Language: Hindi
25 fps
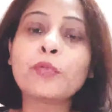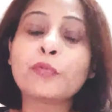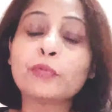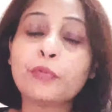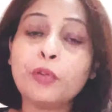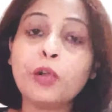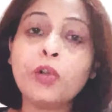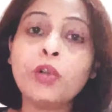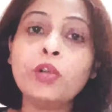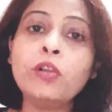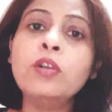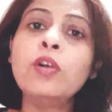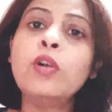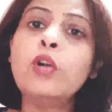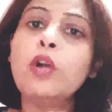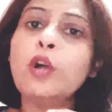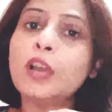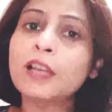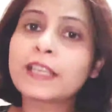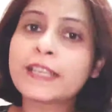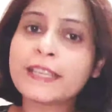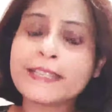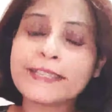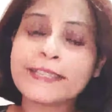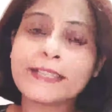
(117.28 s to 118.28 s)
वो
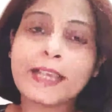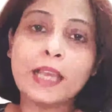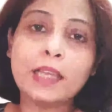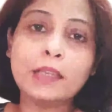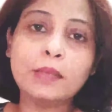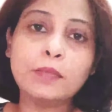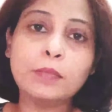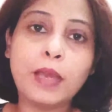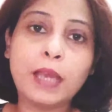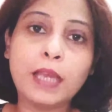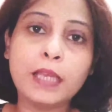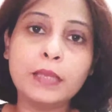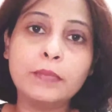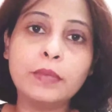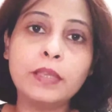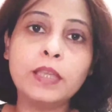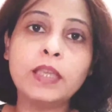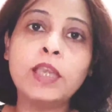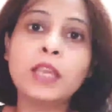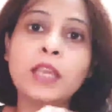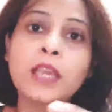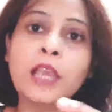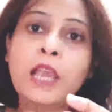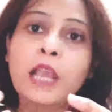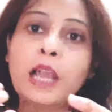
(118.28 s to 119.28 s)
और किसान भाई भी
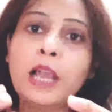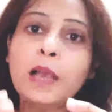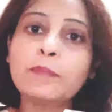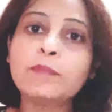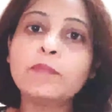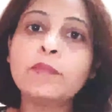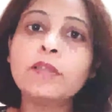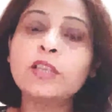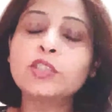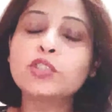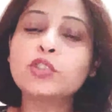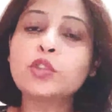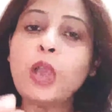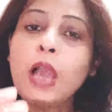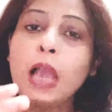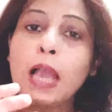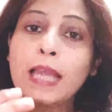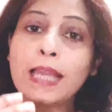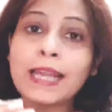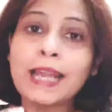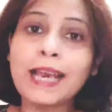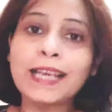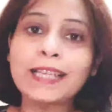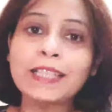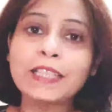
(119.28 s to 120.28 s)
अपना जो
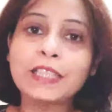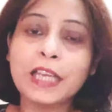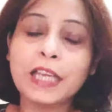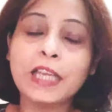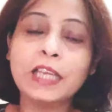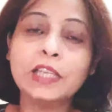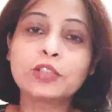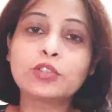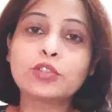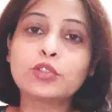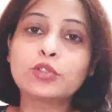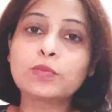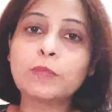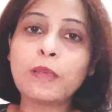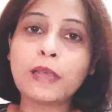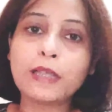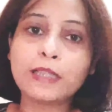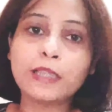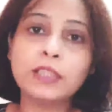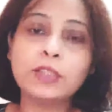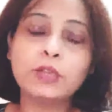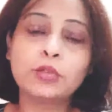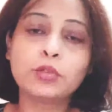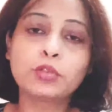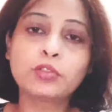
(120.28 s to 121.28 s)
अनाज है जो
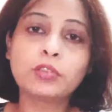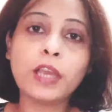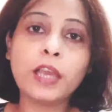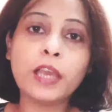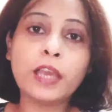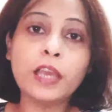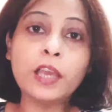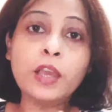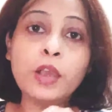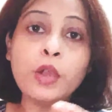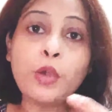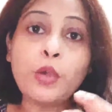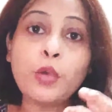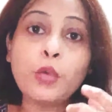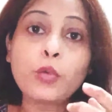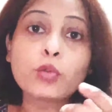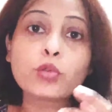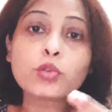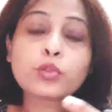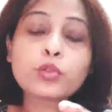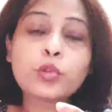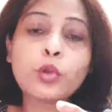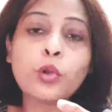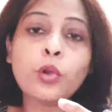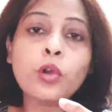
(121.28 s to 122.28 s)
उत्पादन होता है
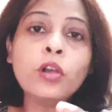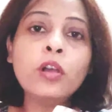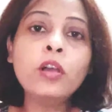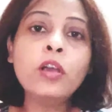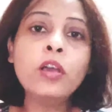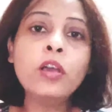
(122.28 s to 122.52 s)
उसको